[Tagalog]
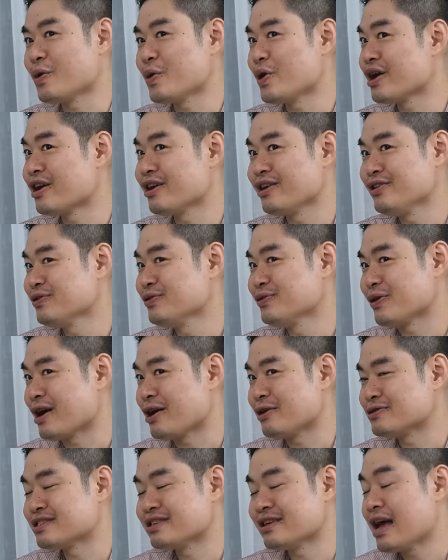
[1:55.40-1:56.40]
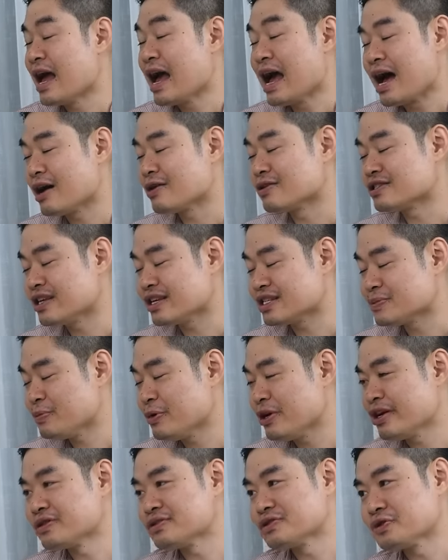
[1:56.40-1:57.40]
how are you? How's how's
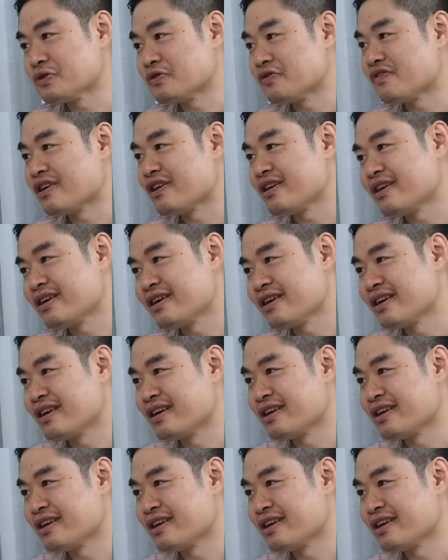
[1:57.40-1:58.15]
the experience so far?